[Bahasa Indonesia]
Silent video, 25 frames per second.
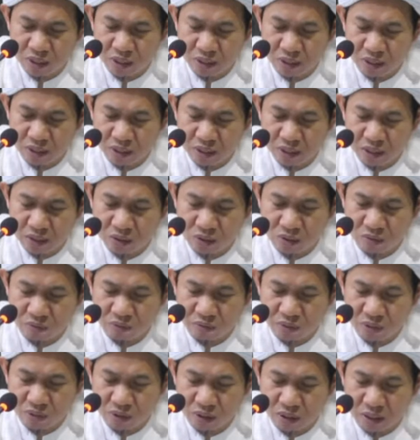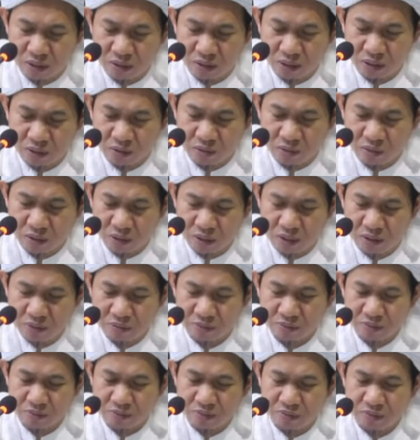ayan hadu fi raqatil ula.
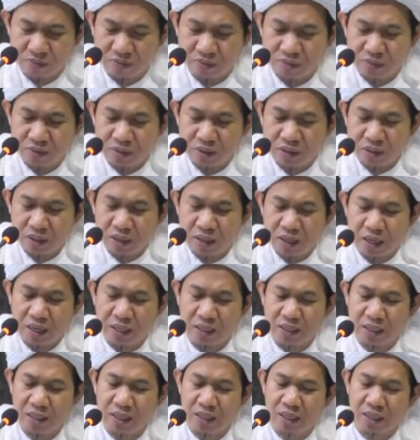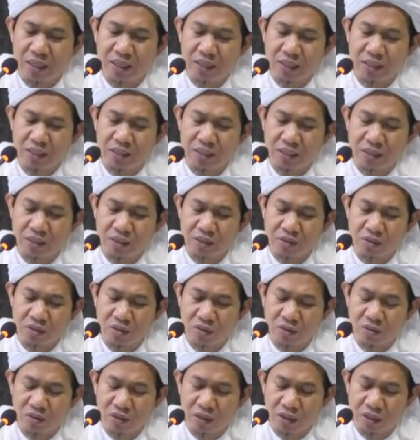Adalah ia
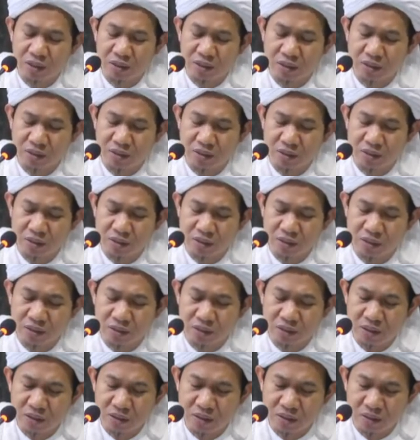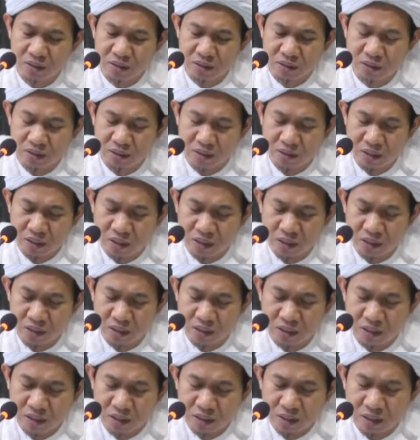seorang ya, syekh
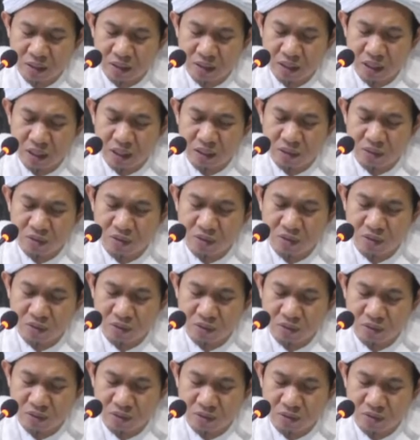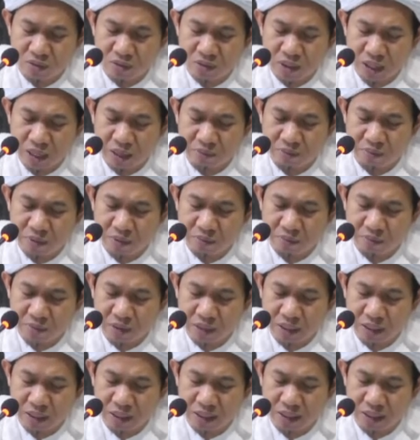yang duduk
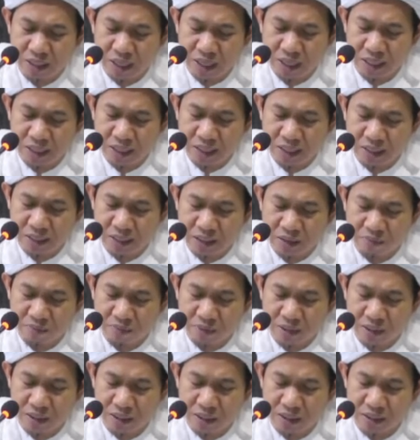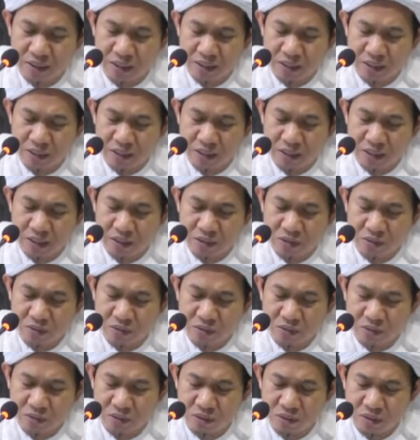apabila ia angkat kepalanya dari
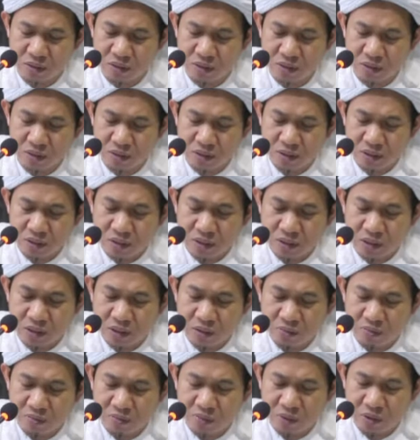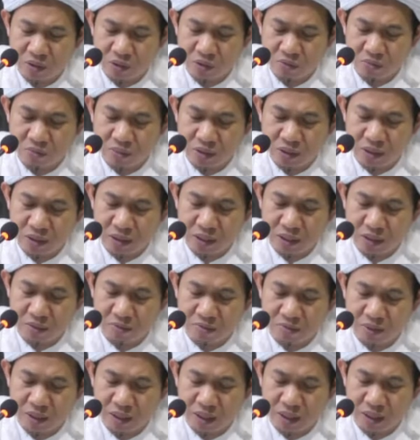sujud sebelum ia
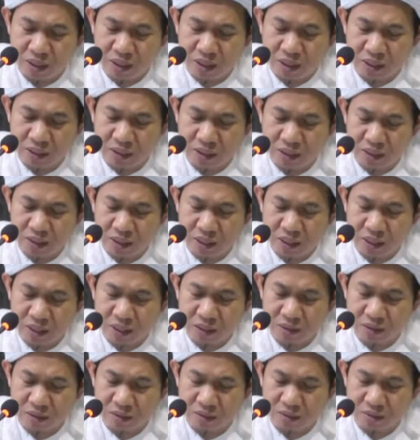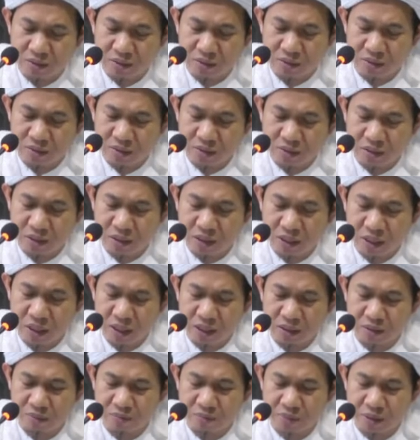bangkit dari
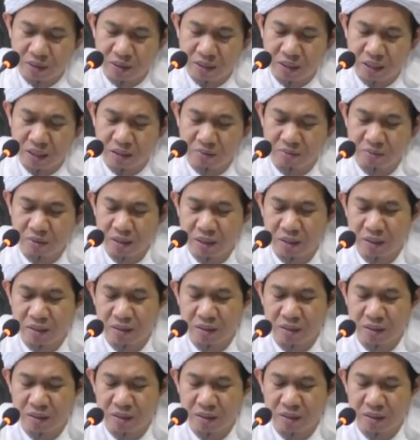rakaat pertama.